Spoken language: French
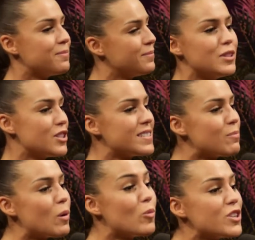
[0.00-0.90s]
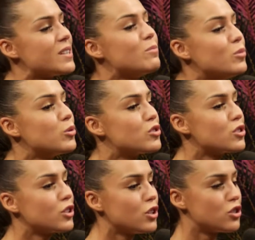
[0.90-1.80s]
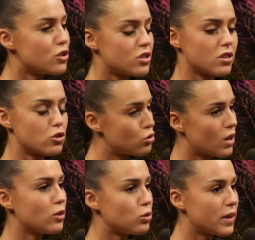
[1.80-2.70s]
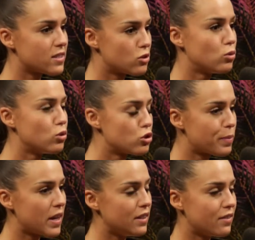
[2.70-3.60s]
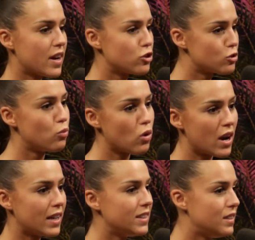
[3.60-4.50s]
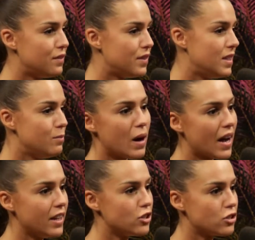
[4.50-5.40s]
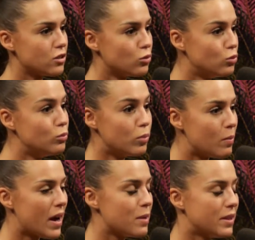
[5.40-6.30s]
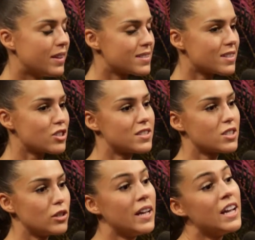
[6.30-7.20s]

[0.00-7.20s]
je sais pas, moi j'aime mieux ça que juste tu rentres au resto, tu prends des verres, tu bois, la date est finie, bye, genre, ou pas bye. Mais dans le sens que c'est ça.